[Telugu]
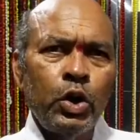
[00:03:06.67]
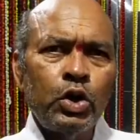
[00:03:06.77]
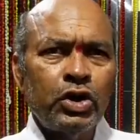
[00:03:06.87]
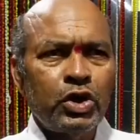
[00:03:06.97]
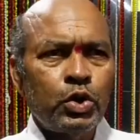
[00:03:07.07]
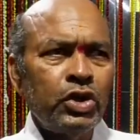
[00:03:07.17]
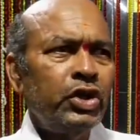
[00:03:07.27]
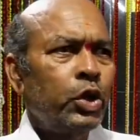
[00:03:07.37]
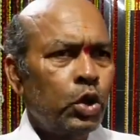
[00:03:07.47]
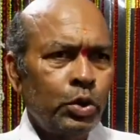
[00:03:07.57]
ఈరోజు
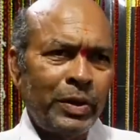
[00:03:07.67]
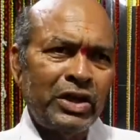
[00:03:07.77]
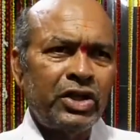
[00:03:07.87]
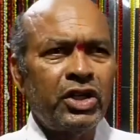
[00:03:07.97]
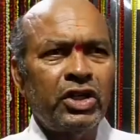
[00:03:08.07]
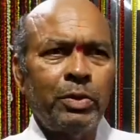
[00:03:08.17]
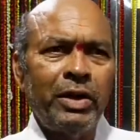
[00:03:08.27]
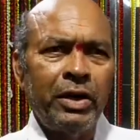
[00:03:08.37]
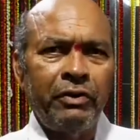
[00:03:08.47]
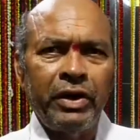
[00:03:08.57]
తీసుకొచ్చి ఈరోజు
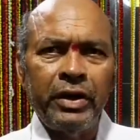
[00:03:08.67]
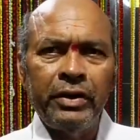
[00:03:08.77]
ప్రతిష్ఠించబడినవి